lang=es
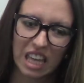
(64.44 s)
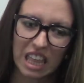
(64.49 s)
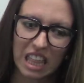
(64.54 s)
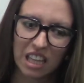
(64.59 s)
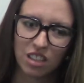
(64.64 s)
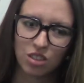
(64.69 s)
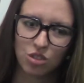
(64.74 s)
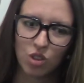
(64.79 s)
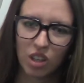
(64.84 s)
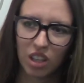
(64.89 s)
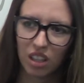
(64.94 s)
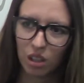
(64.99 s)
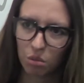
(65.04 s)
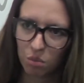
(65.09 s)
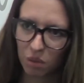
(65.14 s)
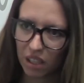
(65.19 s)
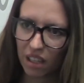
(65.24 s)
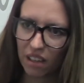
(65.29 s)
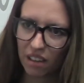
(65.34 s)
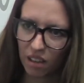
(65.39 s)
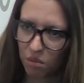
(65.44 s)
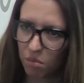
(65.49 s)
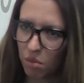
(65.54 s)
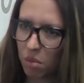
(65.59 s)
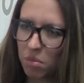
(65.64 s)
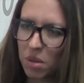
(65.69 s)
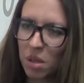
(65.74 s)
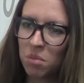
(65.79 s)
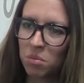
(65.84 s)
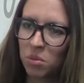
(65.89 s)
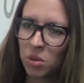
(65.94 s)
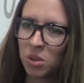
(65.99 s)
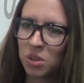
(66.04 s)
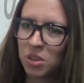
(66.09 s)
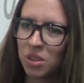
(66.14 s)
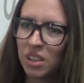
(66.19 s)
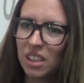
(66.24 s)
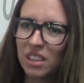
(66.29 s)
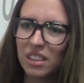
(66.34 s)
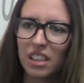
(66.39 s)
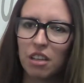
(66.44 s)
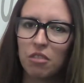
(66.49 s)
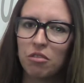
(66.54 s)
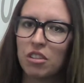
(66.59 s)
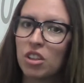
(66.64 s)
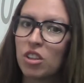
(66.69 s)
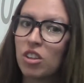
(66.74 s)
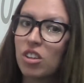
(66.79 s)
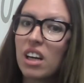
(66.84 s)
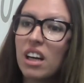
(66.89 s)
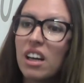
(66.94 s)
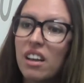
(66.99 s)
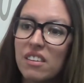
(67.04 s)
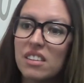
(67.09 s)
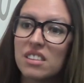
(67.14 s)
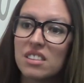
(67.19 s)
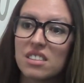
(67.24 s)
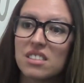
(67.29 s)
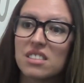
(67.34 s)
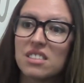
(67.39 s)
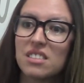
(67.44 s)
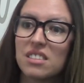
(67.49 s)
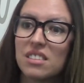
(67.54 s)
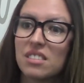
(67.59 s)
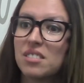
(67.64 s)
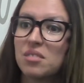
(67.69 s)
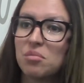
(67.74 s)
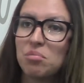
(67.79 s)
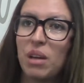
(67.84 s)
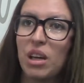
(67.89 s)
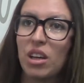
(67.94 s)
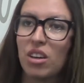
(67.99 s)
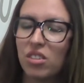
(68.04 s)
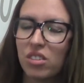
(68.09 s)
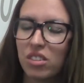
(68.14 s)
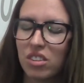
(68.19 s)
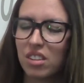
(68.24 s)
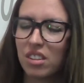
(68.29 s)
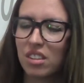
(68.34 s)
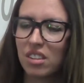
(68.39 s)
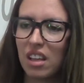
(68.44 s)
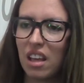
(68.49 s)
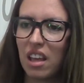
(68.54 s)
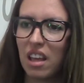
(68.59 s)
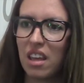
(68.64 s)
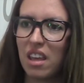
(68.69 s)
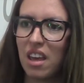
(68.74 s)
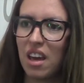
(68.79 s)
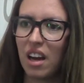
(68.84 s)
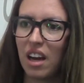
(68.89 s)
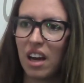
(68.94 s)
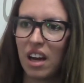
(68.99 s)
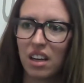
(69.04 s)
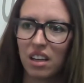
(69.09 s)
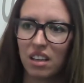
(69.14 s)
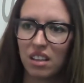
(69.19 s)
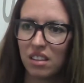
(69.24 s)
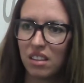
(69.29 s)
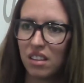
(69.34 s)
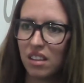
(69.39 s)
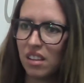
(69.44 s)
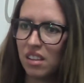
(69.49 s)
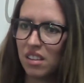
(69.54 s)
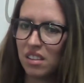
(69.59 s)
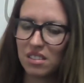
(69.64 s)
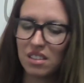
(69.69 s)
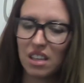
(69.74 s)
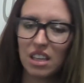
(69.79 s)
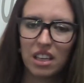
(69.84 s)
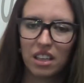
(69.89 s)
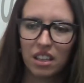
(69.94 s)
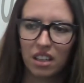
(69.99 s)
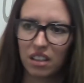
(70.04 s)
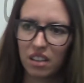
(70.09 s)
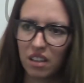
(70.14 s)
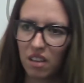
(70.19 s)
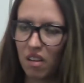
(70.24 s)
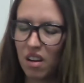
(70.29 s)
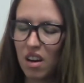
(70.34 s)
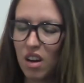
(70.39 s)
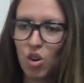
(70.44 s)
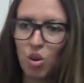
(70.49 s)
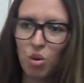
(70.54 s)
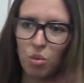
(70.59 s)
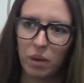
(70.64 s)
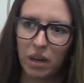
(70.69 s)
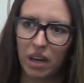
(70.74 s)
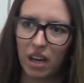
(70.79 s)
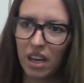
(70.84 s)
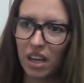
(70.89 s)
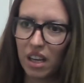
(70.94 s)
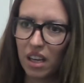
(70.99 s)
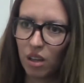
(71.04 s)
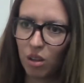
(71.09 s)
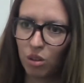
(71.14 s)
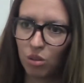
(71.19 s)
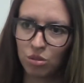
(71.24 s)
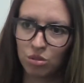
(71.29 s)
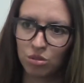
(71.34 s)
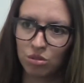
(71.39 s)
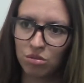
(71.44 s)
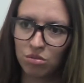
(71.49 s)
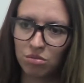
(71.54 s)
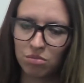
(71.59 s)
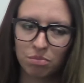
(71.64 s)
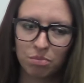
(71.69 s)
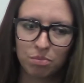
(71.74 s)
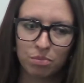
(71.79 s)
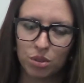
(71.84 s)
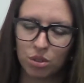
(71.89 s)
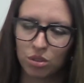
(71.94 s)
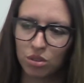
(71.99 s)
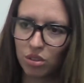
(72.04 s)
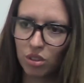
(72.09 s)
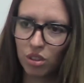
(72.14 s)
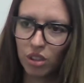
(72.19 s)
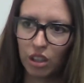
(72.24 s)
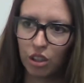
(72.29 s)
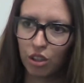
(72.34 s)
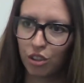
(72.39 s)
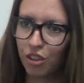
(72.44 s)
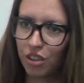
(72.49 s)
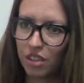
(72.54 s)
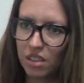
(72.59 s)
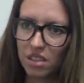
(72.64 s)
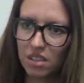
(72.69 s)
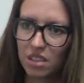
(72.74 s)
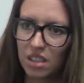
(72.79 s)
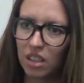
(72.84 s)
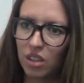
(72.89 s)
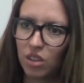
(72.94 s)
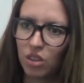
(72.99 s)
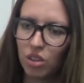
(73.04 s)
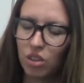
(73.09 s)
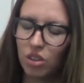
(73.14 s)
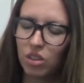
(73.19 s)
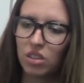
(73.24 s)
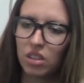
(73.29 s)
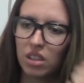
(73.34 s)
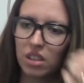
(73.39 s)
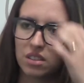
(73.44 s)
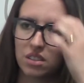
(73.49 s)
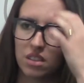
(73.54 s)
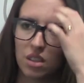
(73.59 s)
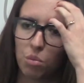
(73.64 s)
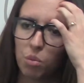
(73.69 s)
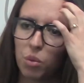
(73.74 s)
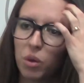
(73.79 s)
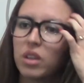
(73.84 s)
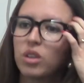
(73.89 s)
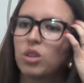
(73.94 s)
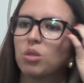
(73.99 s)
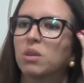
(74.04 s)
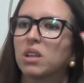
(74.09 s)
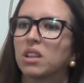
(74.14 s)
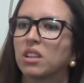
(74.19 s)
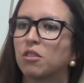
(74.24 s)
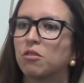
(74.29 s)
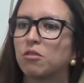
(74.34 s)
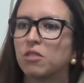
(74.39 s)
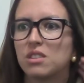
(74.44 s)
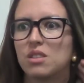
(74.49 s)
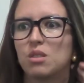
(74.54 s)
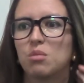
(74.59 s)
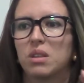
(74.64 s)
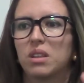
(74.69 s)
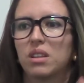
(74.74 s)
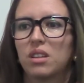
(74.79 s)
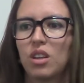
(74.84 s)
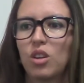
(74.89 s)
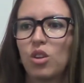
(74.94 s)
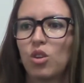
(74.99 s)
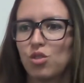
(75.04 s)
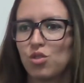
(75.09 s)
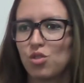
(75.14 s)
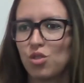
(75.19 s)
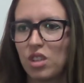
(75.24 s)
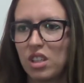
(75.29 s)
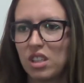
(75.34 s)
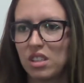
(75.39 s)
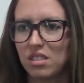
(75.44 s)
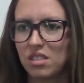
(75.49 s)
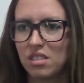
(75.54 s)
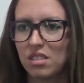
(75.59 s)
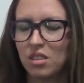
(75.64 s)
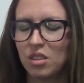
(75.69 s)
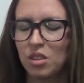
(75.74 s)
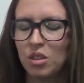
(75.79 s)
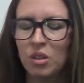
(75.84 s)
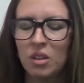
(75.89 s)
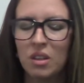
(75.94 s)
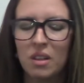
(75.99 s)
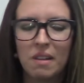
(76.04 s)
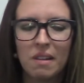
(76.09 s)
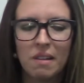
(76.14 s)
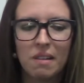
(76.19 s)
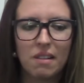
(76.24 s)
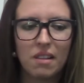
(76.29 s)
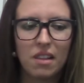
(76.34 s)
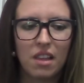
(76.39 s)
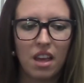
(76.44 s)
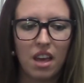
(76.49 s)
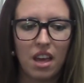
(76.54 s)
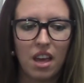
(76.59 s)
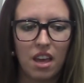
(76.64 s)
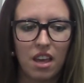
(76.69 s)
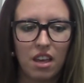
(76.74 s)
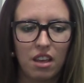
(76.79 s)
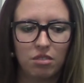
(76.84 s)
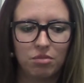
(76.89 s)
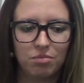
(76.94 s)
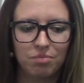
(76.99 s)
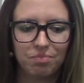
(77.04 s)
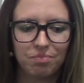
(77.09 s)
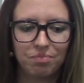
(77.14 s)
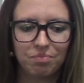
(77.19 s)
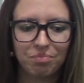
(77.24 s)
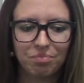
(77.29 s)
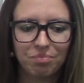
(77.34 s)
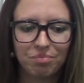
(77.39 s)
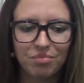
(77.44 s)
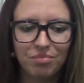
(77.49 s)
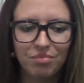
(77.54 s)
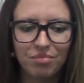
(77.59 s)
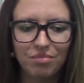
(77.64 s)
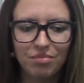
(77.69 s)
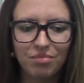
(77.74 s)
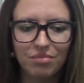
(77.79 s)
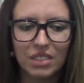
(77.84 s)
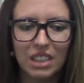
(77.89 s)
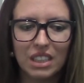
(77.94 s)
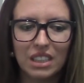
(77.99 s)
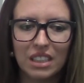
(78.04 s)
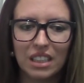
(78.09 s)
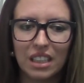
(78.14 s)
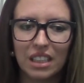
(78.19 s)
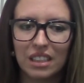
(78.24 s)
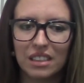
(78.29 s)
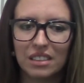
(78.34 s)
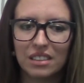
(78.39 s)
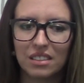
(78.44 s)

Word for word: de hecho acá también en Lima mismo, ¿no? El tráfico cada vez es peor y llegar, salir del trabajo para ir a un punto en otro distrito este, puede tomarte fácilmente dos horas, ¿no? Eh, y en ese